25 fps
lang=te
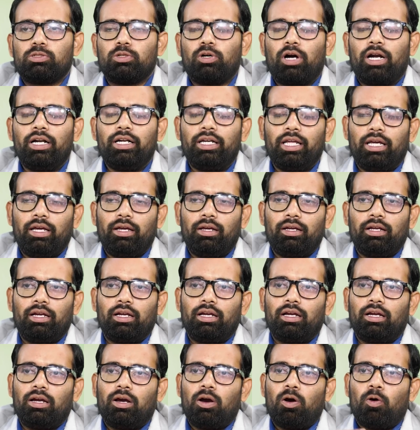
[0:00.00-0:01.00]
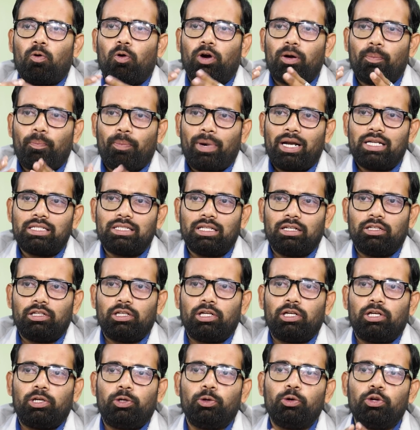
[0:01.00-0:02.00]
సో అంటే ఒక పర్సన్
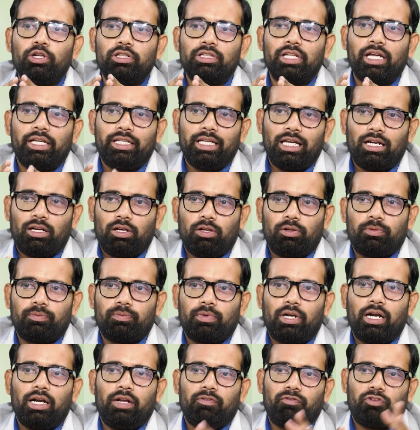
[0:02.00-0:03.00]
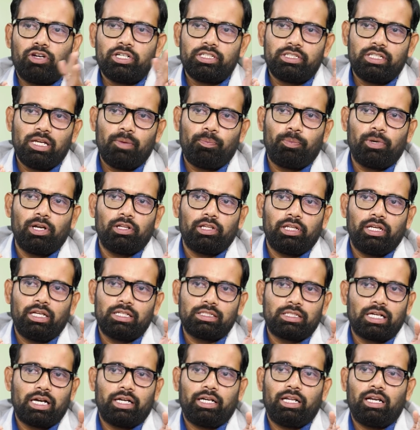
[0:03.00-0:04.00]
డ్యూరింగ్ ద ఇయర్లో అంటే ఫస్ట్ ఏప్రిల్ ద ఇయర్
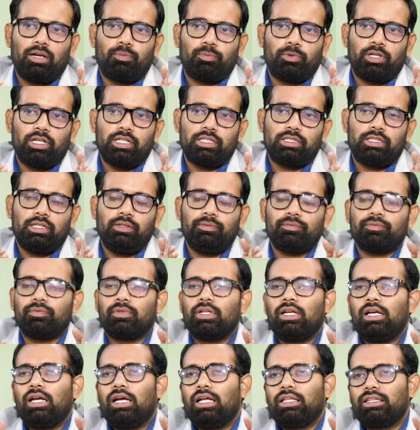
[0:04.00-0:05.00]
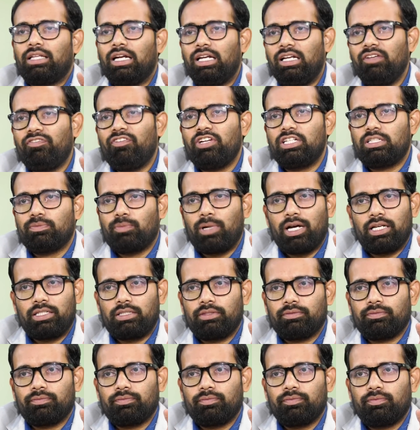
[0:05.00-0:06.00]
స్టార్ట్ అయినప్పటి నుంచి థర్టీ ఫస్ట్ మార్చ్
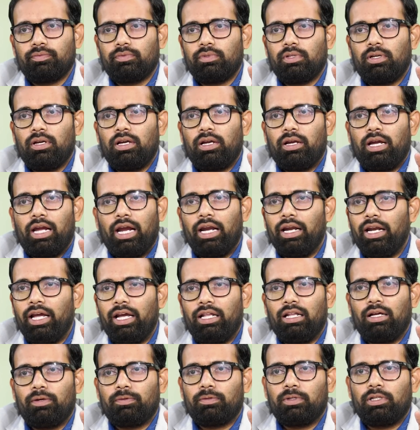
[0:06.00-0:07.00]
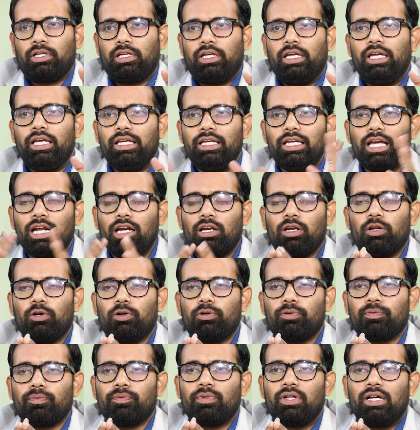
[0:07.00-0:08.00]
ఎండ్ అయ్యేదాకా ఈ ఇయర్లో
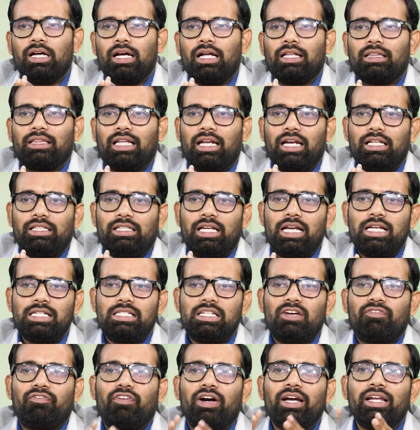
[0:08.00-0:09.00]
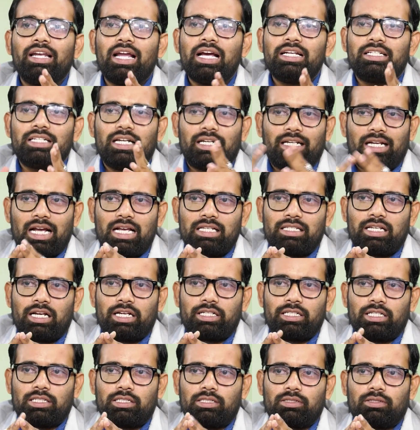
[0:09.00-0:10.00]
తను చేసిన ఫైనాన్షియల్
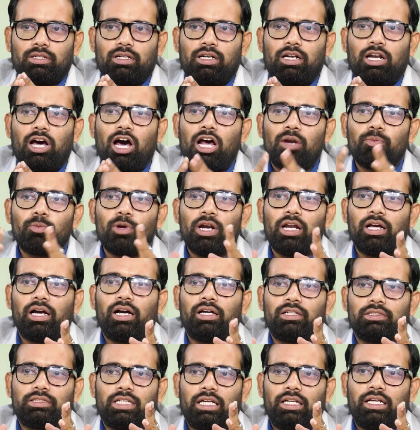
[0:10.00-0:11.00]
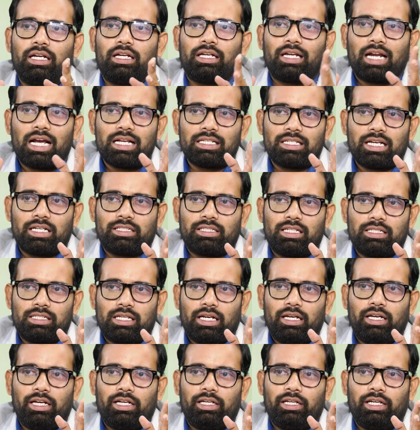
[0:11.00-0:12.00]
ట్రాన్సాక్షన్స్ నార్మల్గా జరిగే ట్రాన్సాక్షన్స్
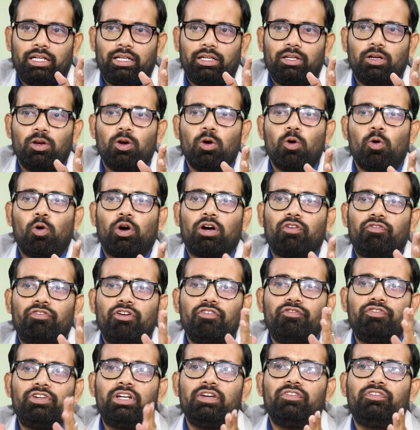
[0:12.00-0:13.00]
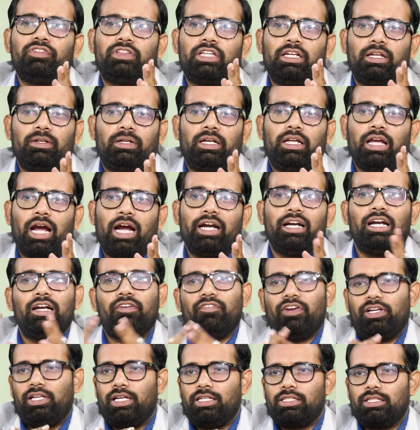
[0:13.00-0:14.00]
అన్నిటిని ఒక ఫిఫ్టీ త్రీని
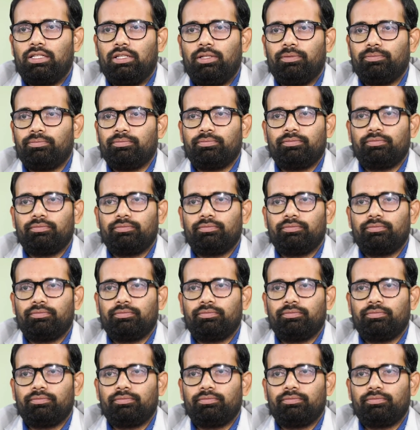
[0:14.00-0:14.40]
ఐడెంటిఫై చేసింది